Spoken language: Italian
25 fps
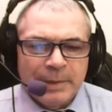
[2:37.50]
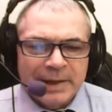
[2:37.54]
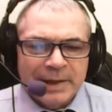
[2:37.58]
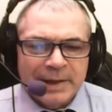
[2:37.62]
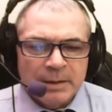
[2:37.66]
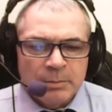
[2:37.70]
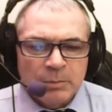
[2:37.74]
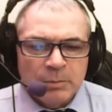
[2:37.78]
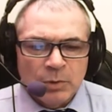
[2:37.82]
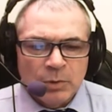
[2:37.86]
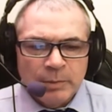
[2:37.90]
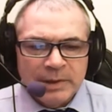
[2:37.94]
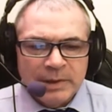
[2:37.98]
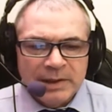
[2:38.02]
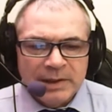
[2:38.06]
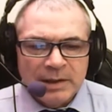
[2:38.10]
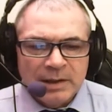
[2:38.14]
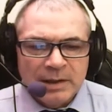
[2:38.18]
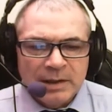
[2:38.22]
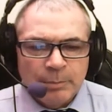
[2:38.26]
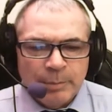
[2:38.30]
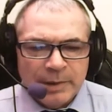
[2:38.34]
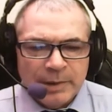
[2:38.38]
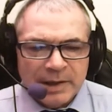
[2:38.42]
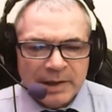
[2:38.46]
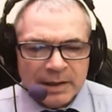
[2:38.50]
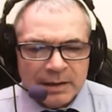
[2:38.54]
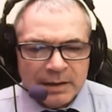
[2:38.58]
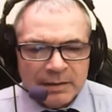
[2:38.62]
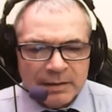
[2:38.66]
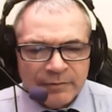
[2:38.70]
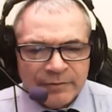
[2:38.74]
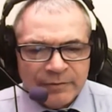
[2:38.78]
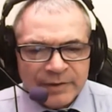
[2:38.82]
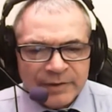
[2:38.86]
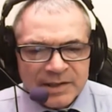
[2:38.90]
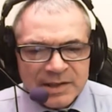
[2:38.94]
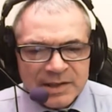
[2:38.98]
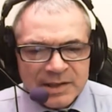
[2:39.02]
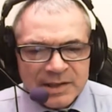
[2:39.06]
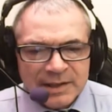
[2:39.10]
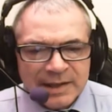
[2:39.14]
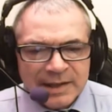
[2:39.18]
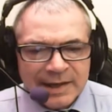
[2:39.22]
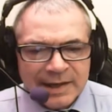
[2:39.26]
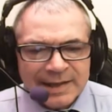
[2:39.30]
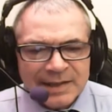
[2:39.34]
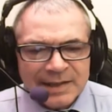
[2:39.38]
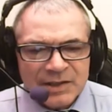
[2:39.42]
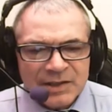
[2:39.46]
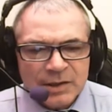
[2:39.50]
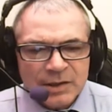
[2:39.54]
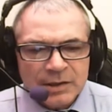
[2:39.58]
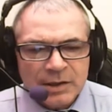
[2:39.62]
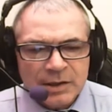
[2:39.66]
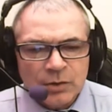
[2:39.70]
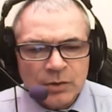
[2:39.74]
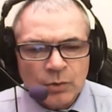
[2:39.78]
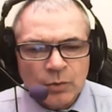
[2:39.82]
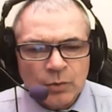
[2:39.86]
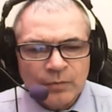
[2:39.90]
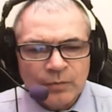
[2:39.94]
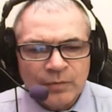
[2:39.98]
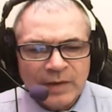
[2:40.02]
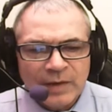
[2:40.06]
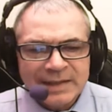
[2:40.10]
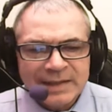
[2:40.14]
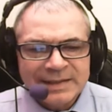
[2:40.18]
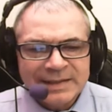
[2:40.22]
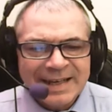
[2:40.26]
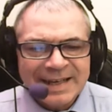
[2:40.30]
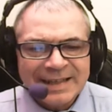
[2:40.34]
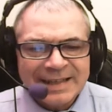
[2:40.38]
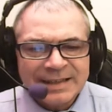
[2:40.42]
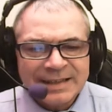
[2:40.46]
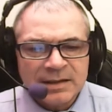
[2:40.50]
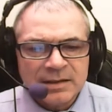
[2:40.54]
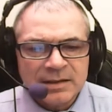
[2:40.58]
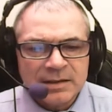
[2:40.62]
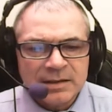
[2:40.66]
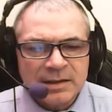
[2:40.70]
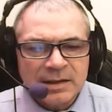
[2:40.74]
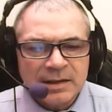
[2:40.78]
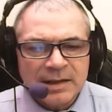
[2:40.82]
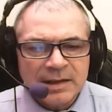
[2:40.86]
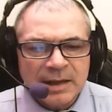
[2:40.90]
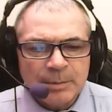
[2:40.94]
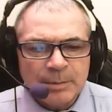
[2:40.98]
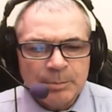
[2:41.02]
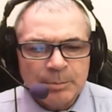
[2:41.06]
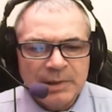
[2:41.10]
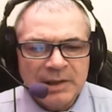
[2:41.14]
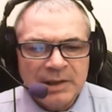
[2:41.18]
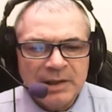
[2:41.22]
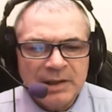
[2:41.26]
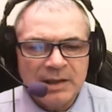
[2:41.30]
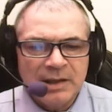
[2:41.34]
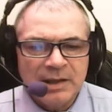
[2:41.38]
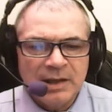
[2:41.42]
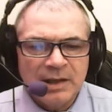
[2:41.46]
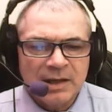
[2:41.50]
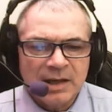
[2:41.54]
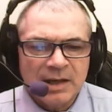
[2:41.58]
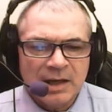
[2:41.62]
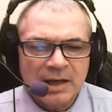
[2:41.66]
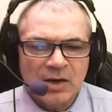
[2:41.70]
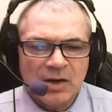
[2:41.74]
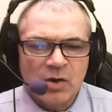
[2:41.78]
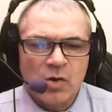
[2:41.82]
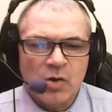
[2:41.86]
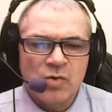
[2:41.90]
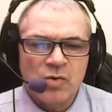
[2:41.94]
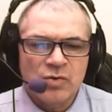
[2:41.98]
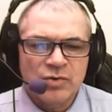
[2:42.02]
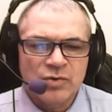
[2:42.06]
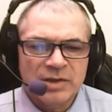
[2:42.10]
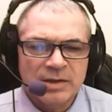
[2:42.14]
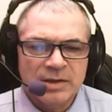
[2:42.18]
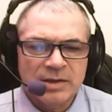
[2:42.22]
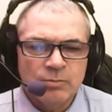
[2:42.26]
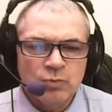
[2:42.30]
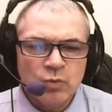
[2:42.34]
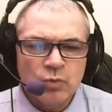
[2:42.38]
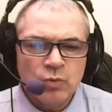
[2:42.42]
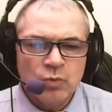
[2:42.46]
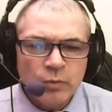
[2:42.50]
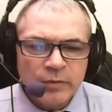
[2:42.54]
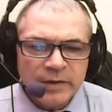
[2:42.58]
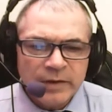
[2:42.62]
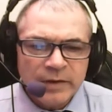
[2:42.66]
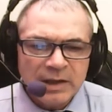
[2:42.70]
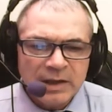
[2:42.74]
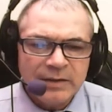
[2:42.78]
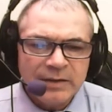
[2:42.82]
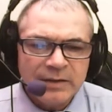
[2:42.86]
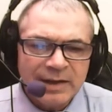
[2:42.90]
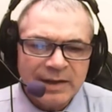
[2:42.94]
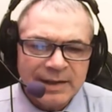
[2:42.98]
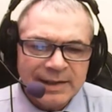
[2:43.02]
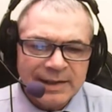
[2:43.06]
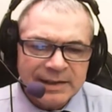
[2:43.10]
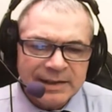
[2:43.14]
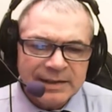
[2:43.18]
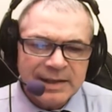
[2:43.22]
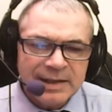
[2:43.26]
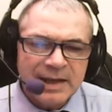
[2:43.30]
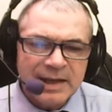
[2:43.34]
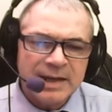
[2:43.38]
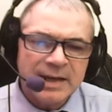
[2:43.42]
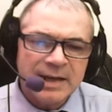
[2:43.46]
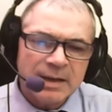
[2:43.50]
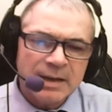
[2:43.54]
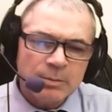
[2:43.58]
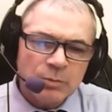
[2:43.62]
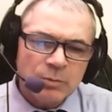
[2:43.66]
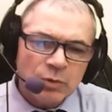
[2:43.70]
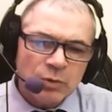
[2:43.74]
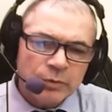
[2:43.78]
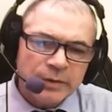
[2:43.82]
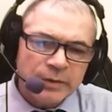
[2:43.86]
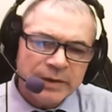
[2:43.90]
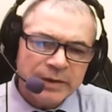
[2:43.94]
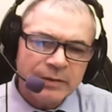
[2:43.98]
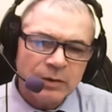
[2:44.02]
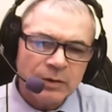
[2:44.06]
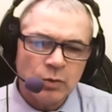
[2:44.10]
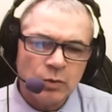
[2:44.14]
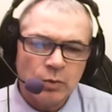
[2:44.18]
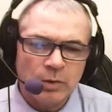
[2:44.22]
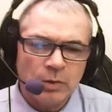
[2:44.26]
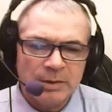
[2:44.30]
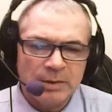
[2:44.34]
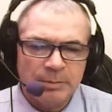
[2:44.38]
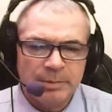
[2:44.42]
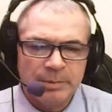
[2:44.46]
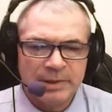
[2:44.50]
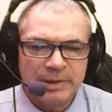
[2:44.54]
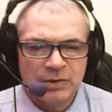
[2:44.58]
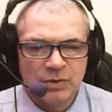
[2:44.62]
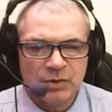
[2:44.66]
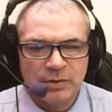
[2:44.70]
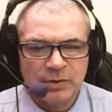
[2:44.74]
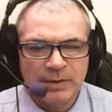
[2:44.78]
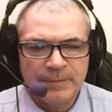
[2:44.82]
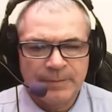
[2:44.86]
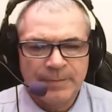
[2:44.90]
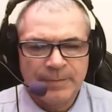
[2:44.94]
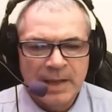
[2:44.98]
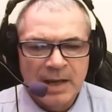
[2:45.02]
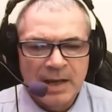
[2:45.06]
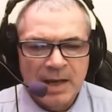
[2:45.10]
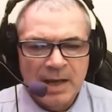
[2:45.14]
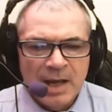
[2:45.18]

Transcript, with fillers: per, momento, per far sì che la gente non vada a capire che cosa muoveva, le idee che muovevano quelle persone.